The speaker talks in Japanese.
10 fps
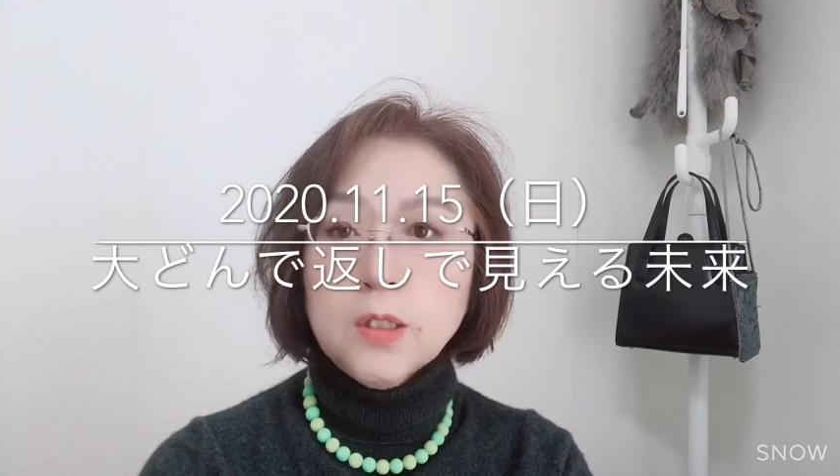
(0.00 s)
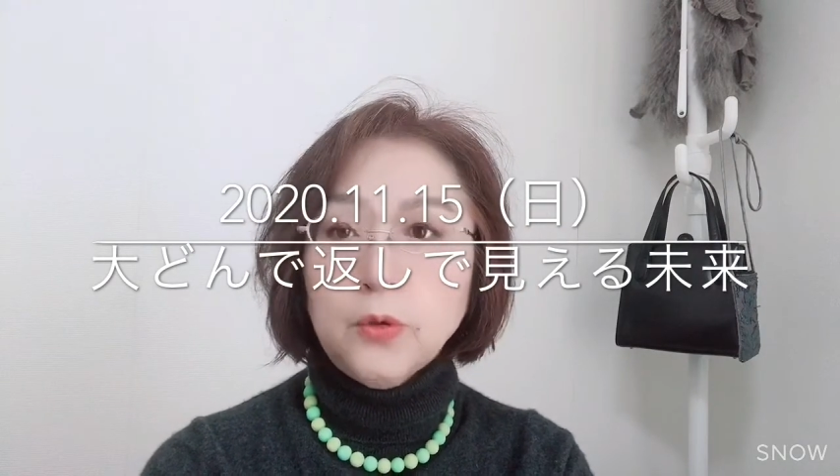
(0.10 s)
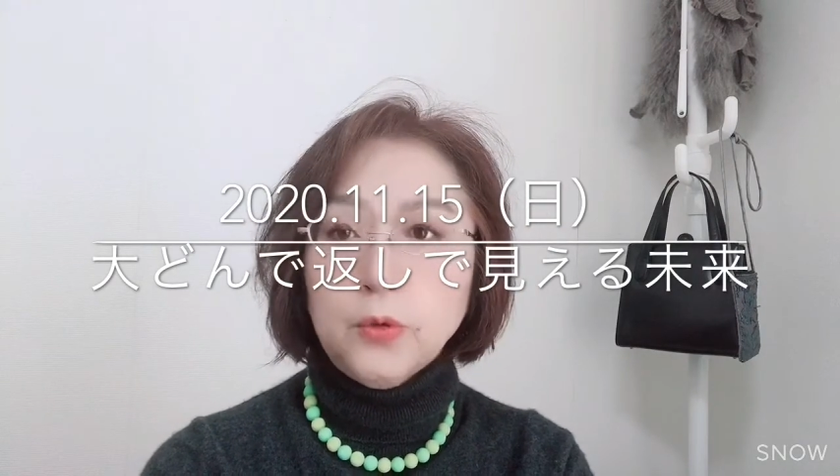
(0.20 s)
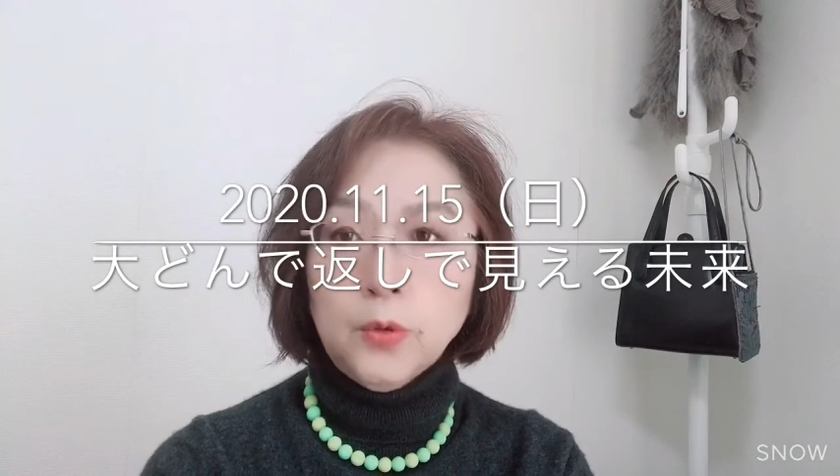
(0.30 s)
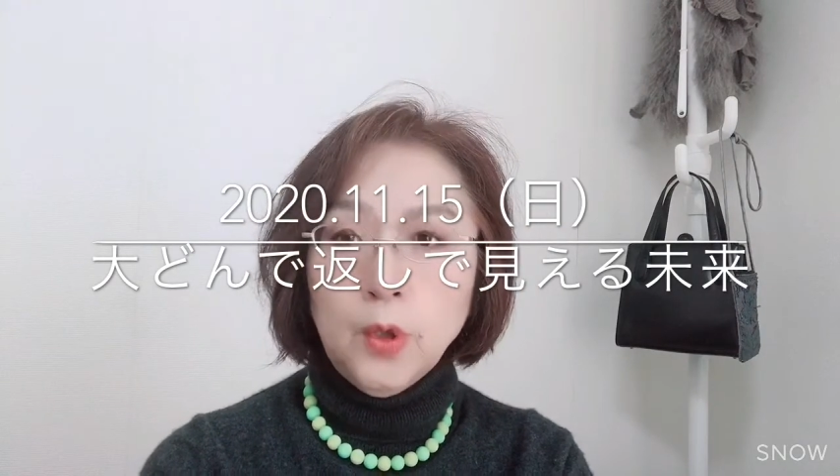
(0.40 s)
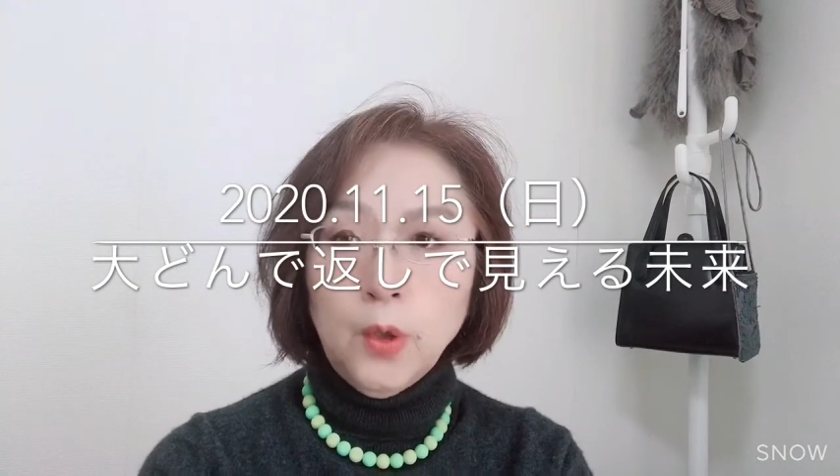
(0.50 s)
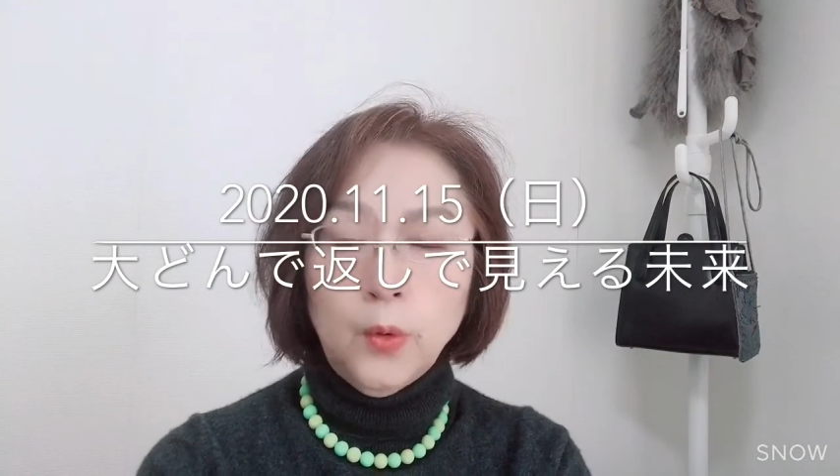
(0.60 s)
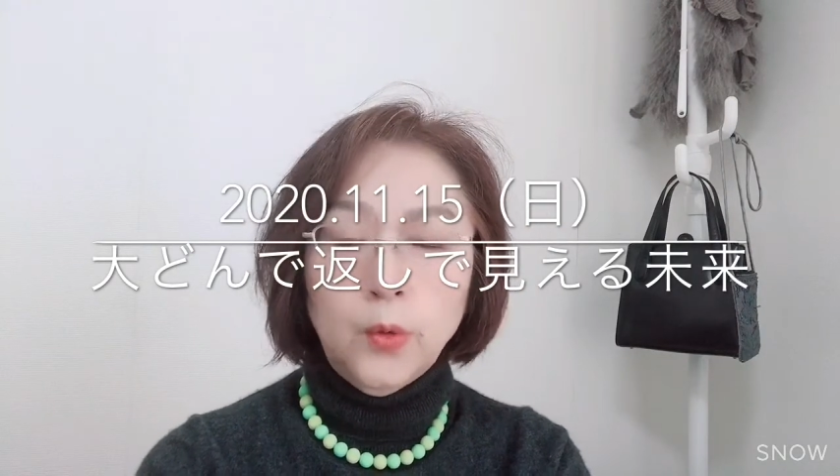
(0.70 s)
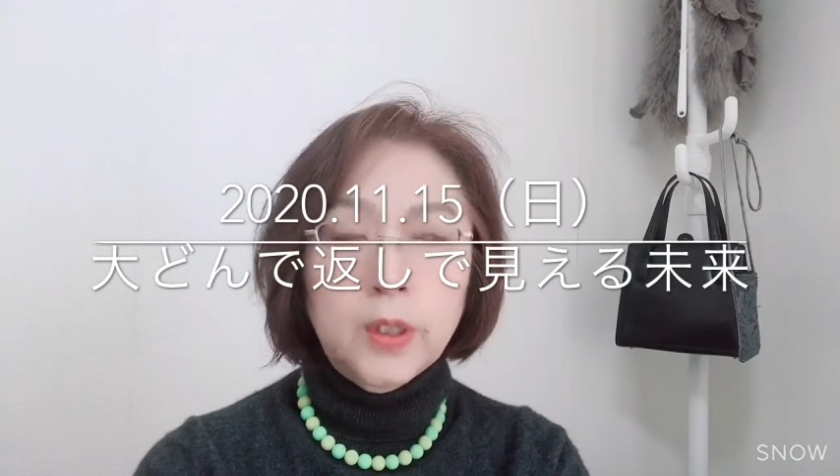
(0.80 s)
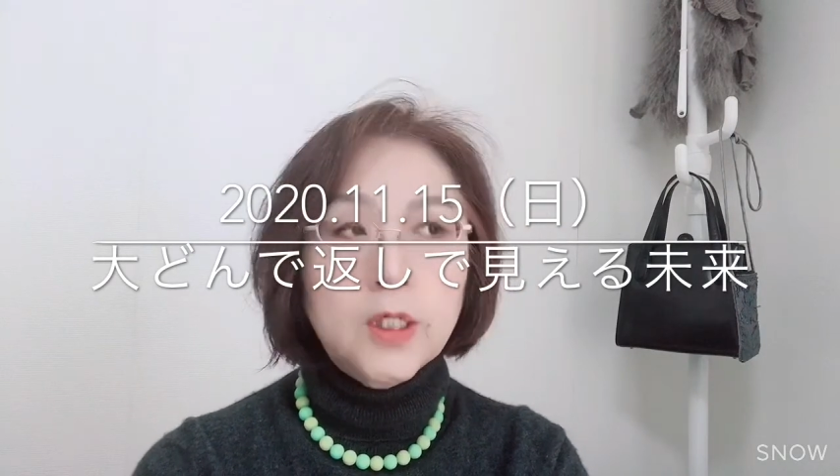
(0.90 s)
ざる
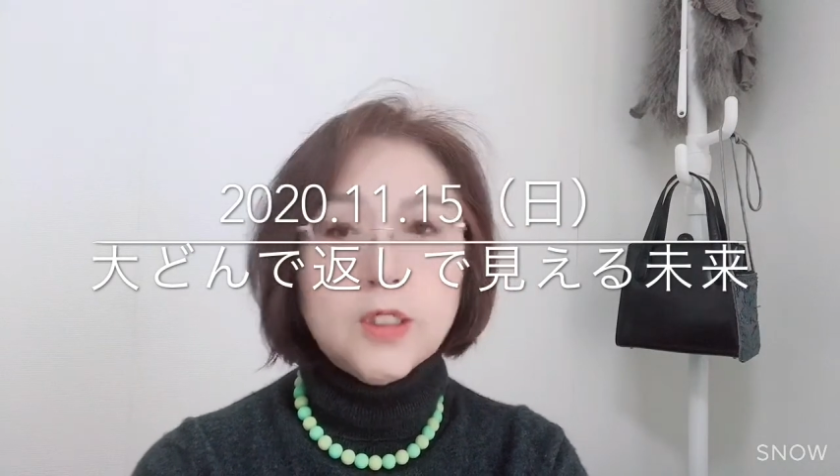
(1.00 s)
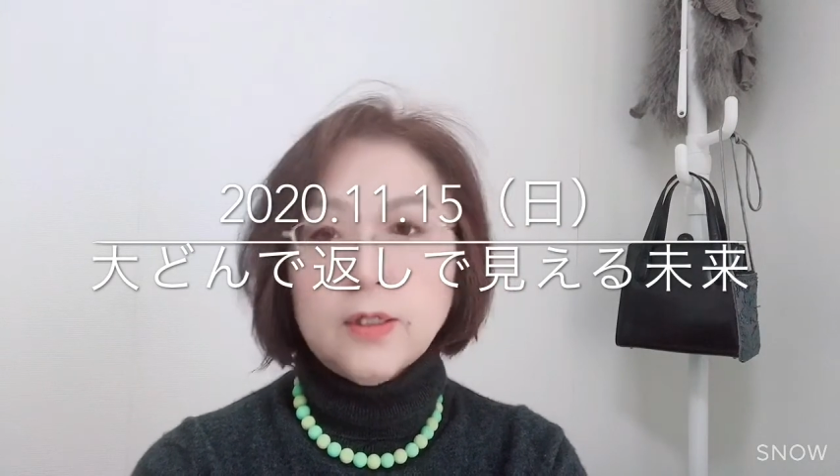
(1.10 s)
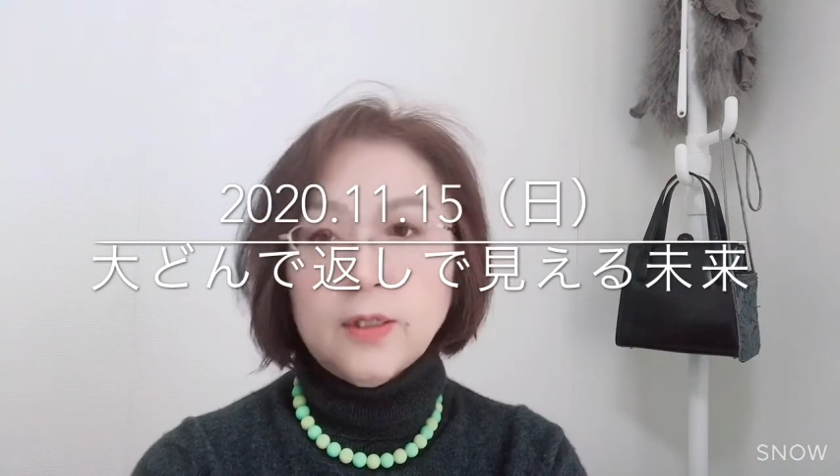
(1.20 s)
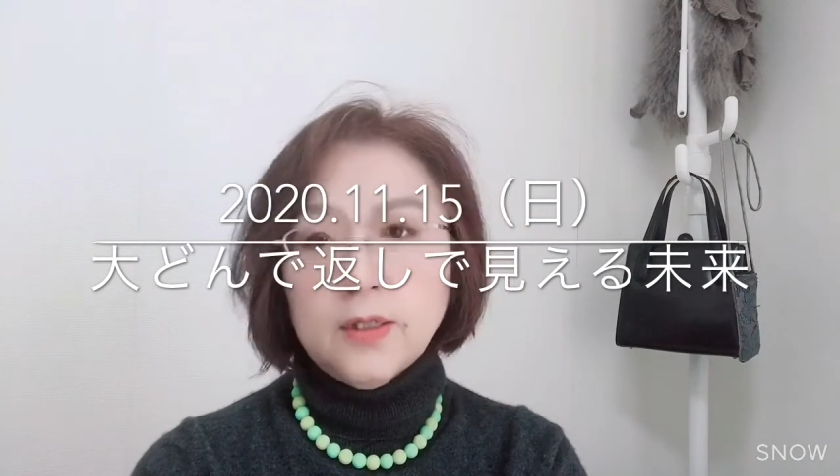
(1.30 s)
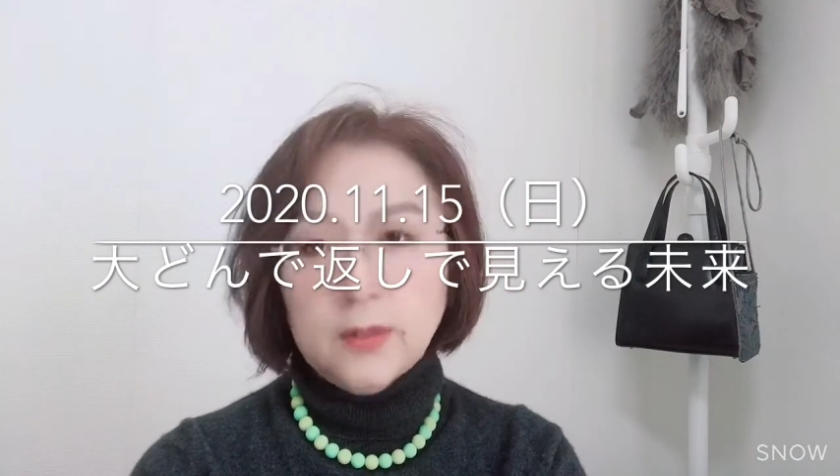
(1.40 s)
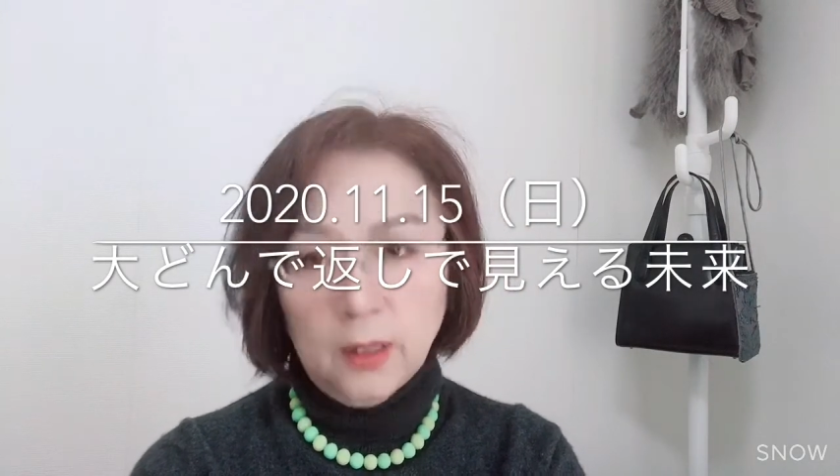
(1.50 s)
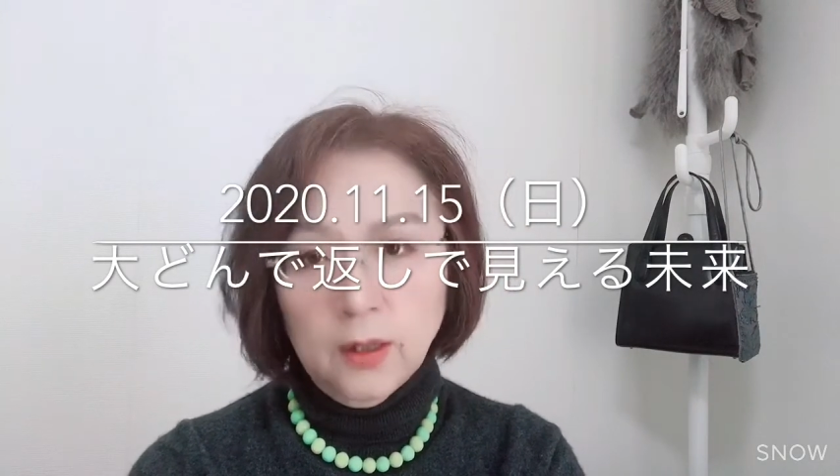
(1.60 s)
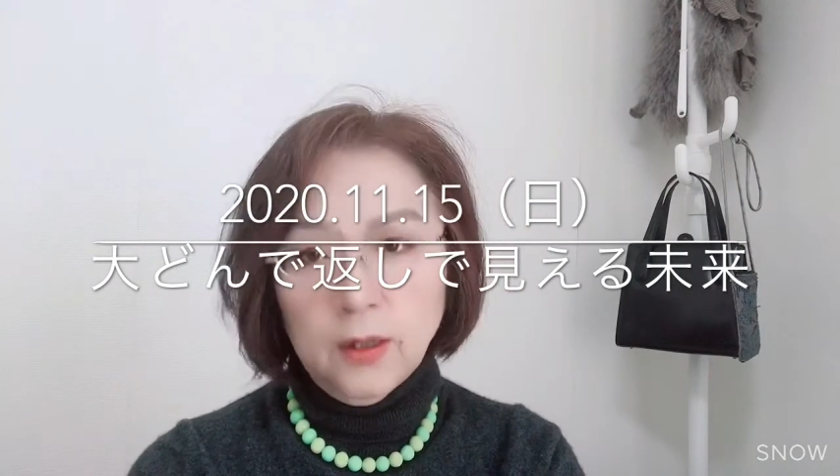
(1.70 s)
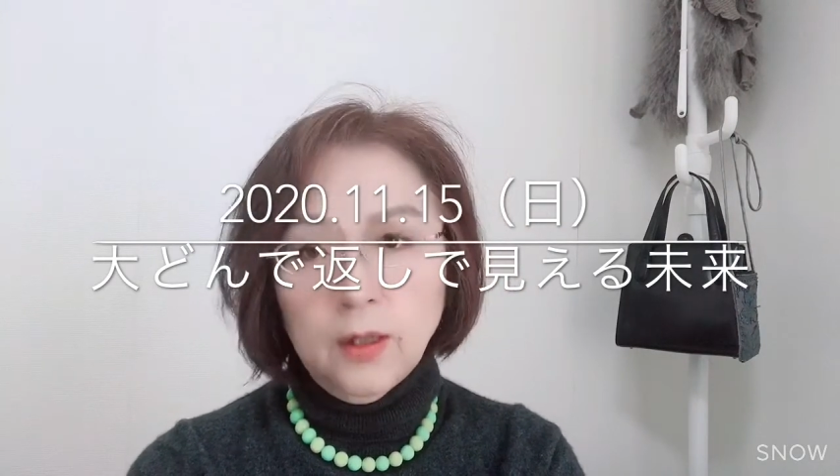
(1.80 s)
を得ないじゃないですか。